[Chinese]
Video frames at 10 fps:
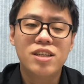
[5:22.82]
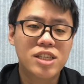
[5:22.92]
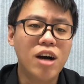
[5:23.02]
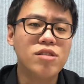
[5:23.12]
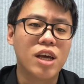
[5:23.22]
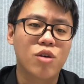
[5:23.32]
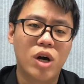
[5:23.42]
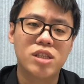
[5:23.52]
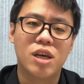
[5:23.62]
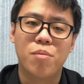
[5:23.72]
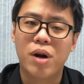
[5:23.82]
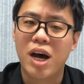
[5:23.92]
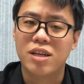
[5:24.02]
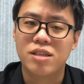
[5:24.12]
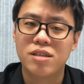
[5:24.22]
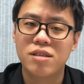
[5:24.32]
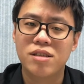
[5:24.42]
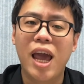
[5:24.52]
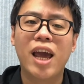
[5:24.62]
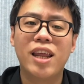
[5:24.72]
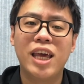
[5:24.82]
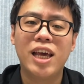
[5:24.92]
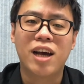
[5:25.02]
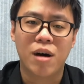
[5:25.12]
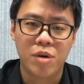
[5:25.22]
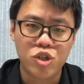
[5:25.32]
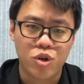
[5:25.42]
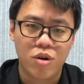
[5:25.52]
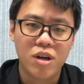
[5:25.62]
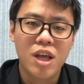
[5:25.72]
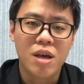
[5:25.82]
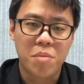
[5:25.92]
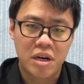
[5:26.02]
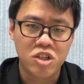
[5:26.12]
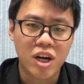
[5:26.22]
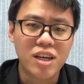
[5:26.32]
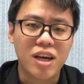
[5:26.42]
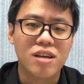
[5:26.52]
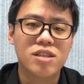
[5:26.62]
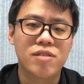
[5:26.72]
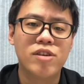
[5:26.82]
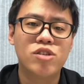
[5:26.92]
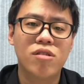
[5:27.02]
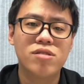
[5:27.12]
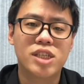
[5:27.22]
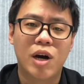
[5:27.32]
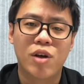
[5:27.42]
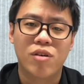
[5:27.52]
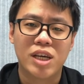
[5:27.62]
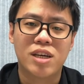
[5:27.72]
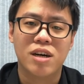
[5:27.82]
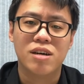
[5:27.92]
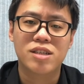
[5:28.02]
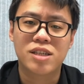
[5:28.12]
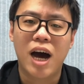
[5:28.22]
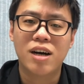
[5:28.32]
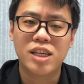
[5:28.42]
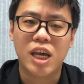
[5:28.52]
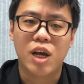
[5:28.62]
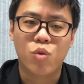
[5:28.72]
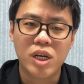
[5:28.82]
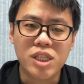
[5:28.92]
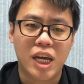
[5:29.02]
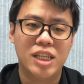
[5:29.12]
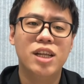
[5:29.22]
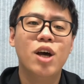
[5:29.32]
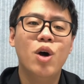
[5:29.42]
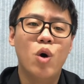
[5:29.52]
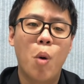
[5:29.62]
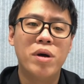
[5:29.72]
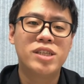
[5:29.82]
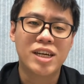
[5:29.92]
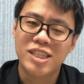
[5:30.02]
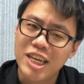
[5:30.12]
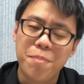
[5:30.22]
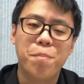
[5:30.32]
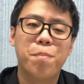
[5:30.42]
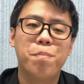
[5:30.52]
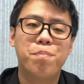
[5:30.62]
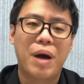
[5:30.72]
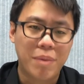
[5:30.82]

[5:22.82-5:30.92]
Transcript: 焦点观点 Plus Daily Commercial，每日商业十分钟，交流一个商业观点。我们下次见，拜